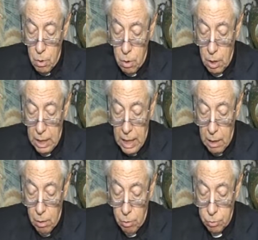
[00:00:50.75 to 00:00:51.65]
eh,
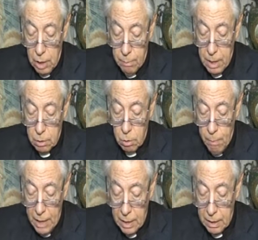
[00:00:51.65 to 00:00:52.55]
Carlos Alberto
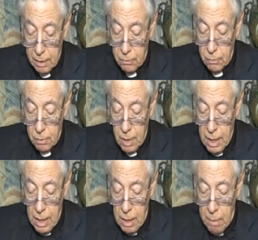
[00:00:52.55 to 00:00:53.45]
Maíquez,
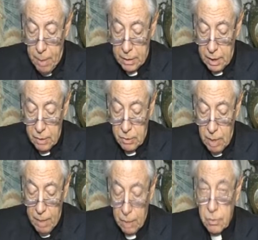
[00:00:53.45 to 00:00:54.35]
Patricia
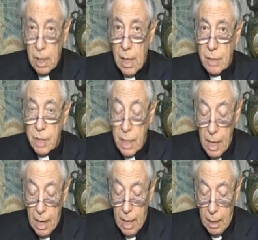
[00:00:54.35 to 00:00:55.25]
Marcela
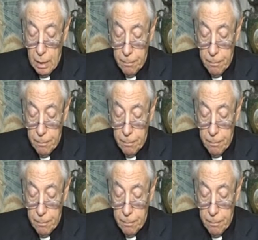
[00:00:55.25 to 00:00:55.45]
Llerena,